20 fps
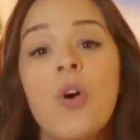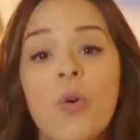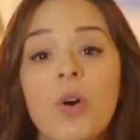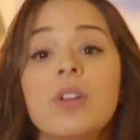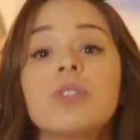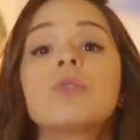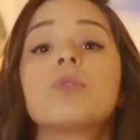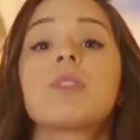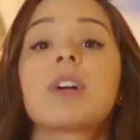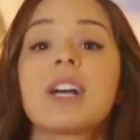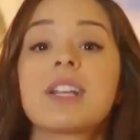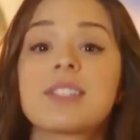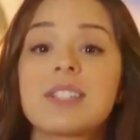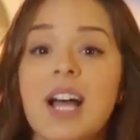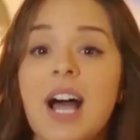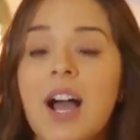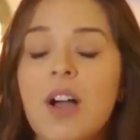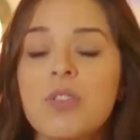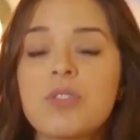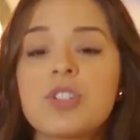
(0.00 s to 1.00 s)
quanto um
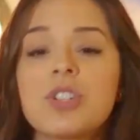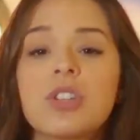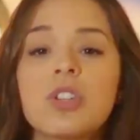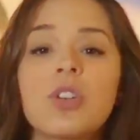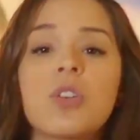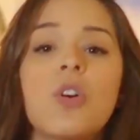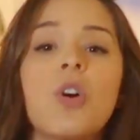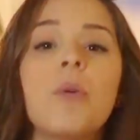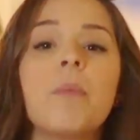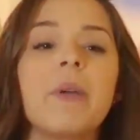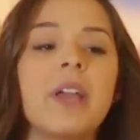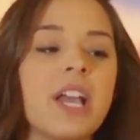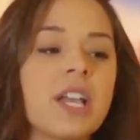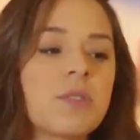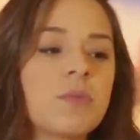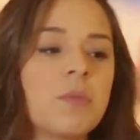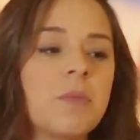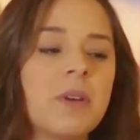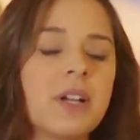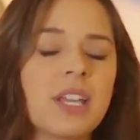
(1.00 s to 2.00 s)
casaco de tricô
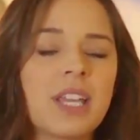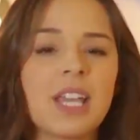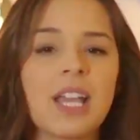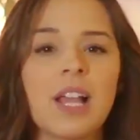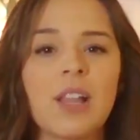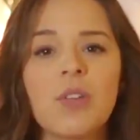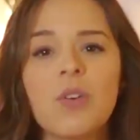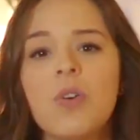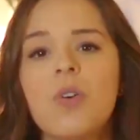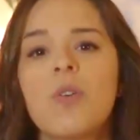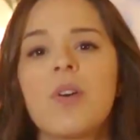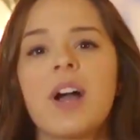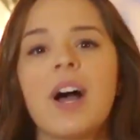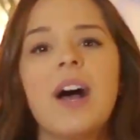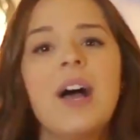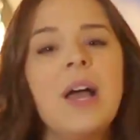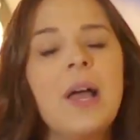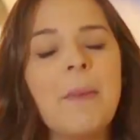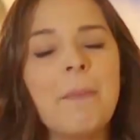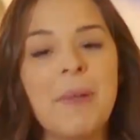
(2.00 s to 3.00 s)
mesmo, manguinha
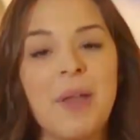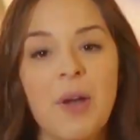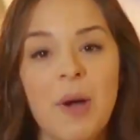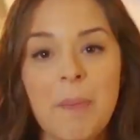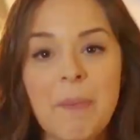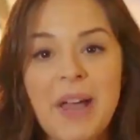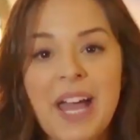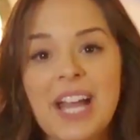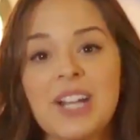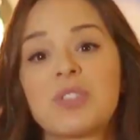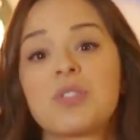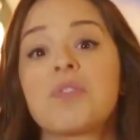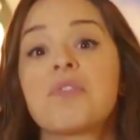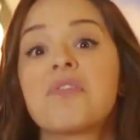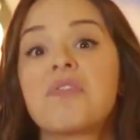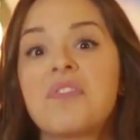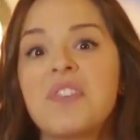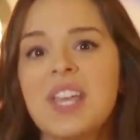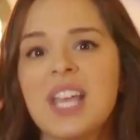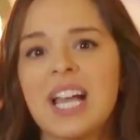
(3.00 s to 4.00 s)
longa, meio aberto,
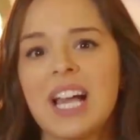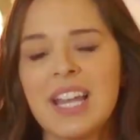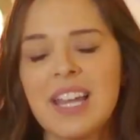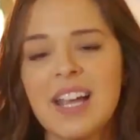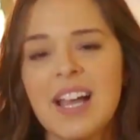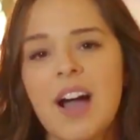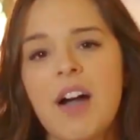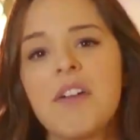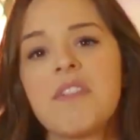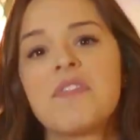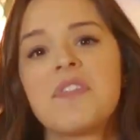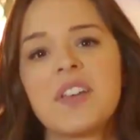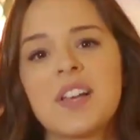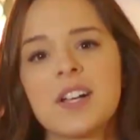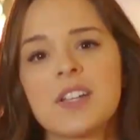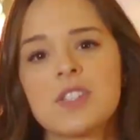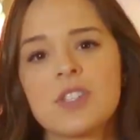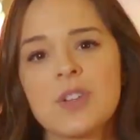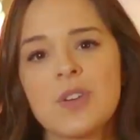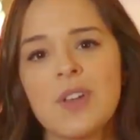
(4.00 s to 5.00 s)
fica legal e
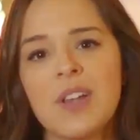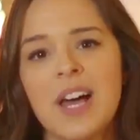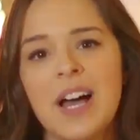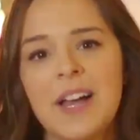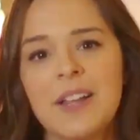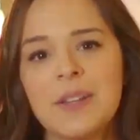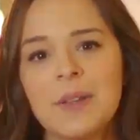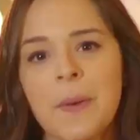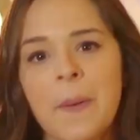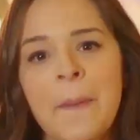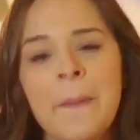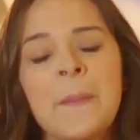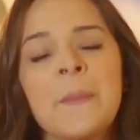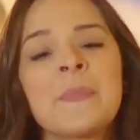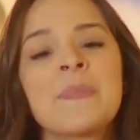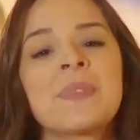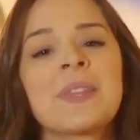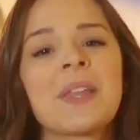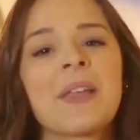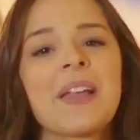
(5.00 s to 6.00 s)
fica descolado.
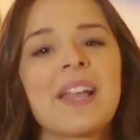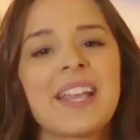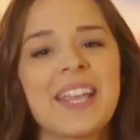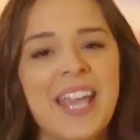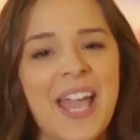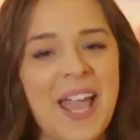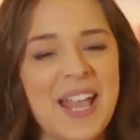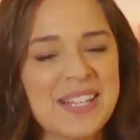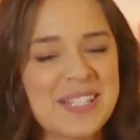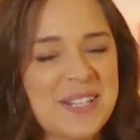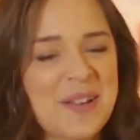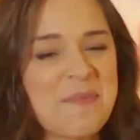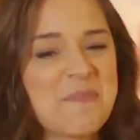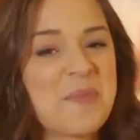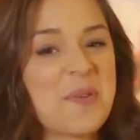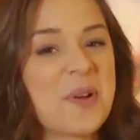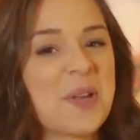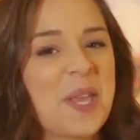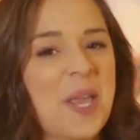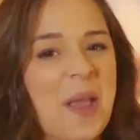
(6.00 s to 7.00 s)
Quer ser um
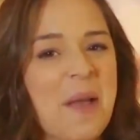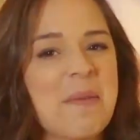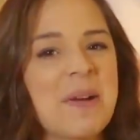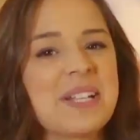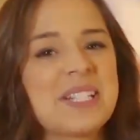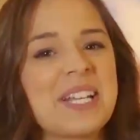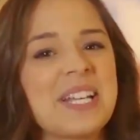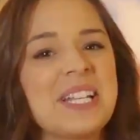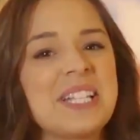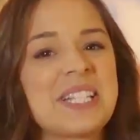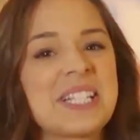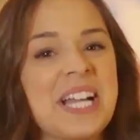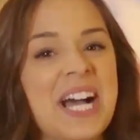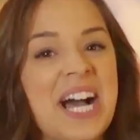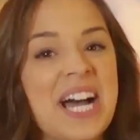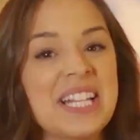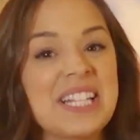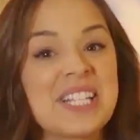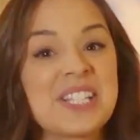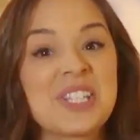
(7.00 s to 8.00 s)
pouquinho mais
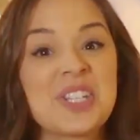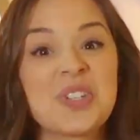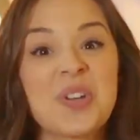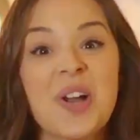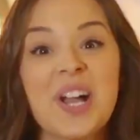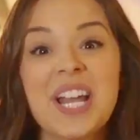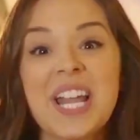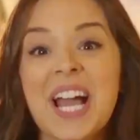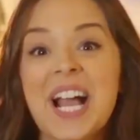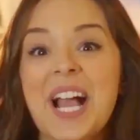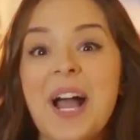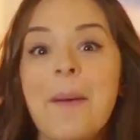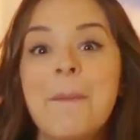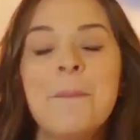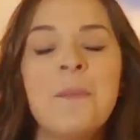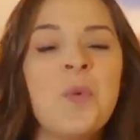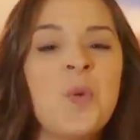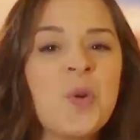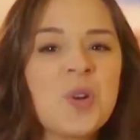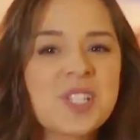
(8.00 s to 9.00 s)
arriscada? Se joga na
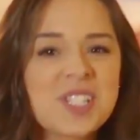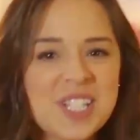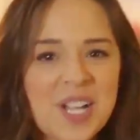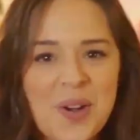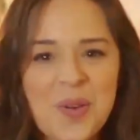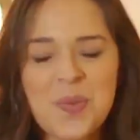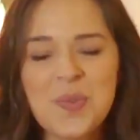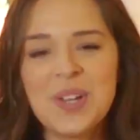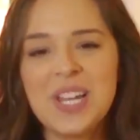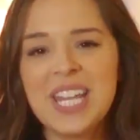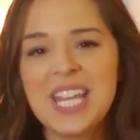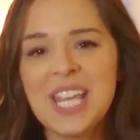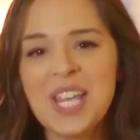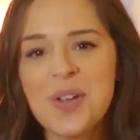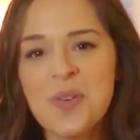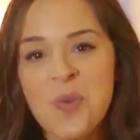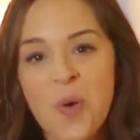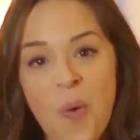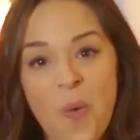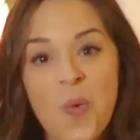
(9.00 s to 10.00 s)
camurça com
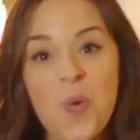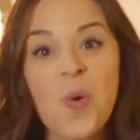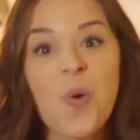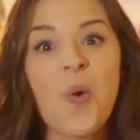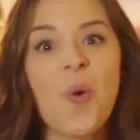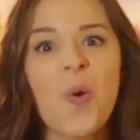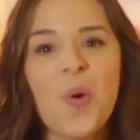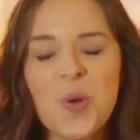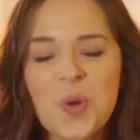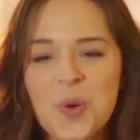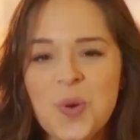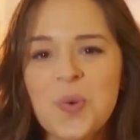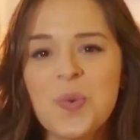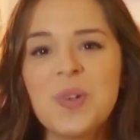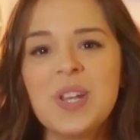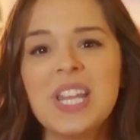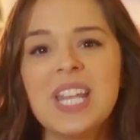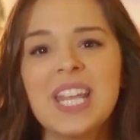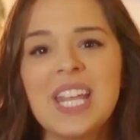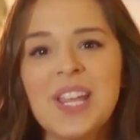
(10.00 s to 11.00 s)
linho ou couro
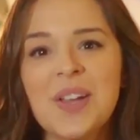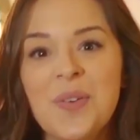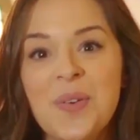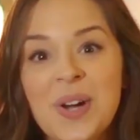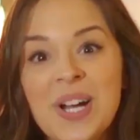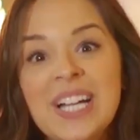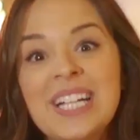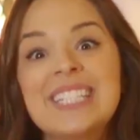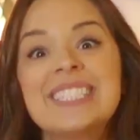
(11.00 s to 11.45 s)
com linho,